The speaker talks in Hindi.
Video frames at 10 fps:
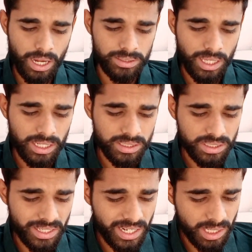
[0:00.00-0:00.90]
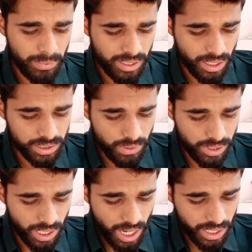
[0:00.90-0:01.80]
अदालत ने तीखी टिप्पणी करते
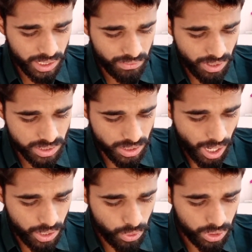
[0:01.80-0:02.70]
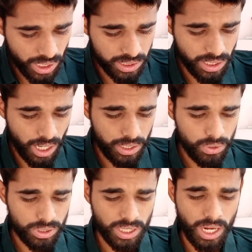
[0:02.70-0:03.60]
हुए कहा कि निर्वाचन आयोग के
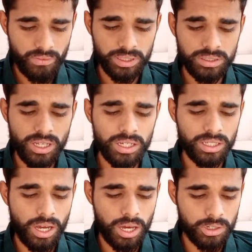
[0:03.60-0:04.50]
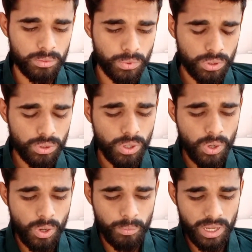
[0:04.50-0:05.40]
अधिकारियों के खिलाफ हत्या के आरोपों
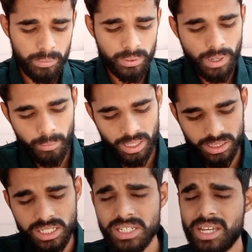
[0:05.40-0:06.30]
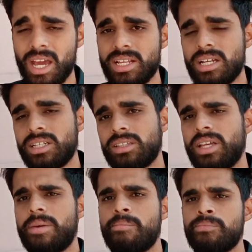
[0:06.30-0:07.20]
में भी मामला दर्ज किया जा
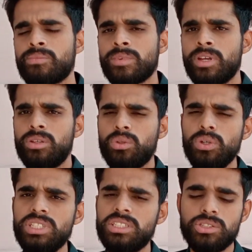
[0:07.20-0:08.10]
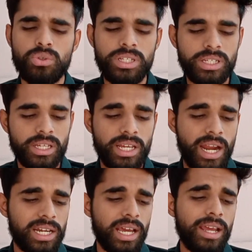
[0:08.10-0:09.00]
सकता है तो इसी से जुड़ी ये
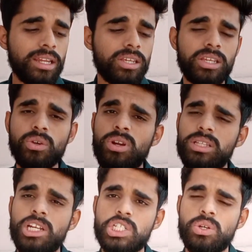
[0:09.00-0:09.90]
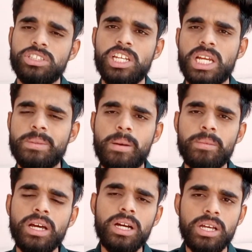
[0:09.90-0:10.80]
हेडलाइन कि क्यों ना दर्ज हो हत्या का
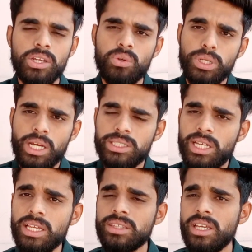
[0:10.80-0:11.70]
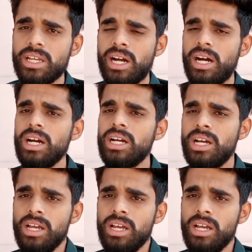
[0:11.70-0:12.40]
मामला क्योंकि अदालत ने कहा